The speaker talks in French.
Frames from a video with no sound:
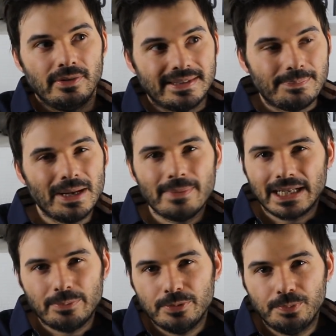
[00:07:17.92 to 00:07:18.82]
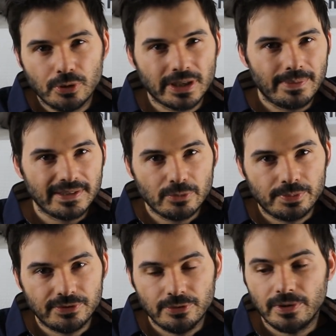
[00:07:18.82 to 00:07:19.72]
c'est pas les mecs les plus beaux qui baisent le
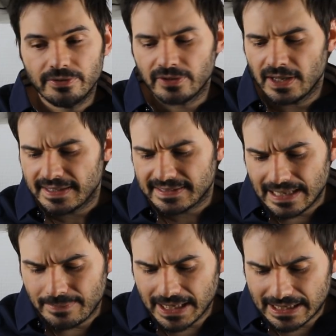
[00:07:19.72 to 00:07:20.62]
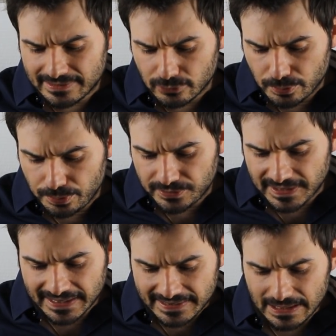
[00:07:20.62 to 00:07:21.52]
plus de meufs, c'est les mecs qui sont le plus
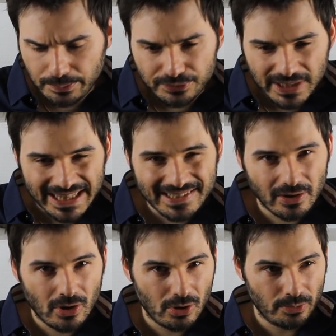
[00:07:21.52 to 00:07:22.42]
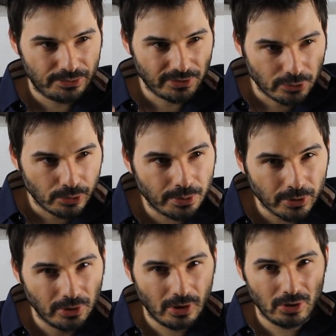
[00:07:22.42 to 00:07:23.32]
sexy, le plus attirant, le plus
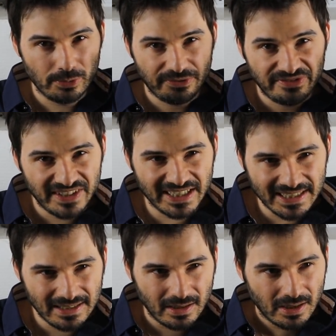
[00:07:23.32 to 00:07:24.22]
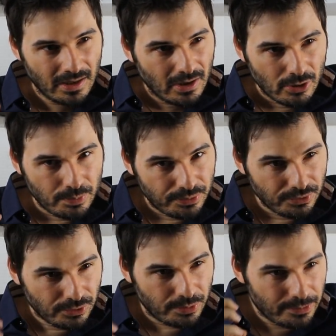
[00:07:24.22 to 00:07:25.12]
entreprenant, le plus viril, le
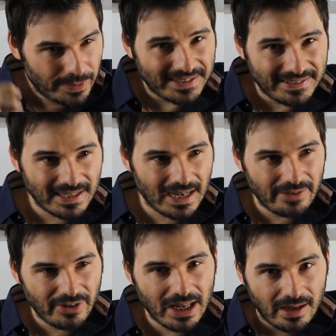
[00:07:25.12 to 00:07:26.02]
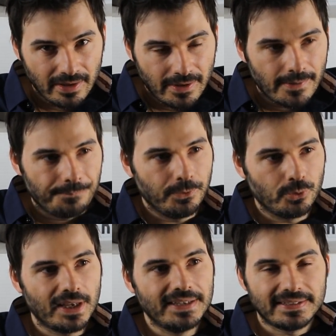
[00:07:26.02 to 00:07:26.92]
plus, le plus bestial, voilà.
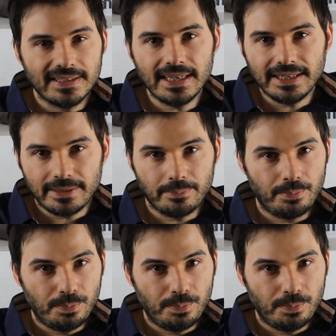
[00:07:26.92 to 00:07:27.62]
Donc essayez d'être,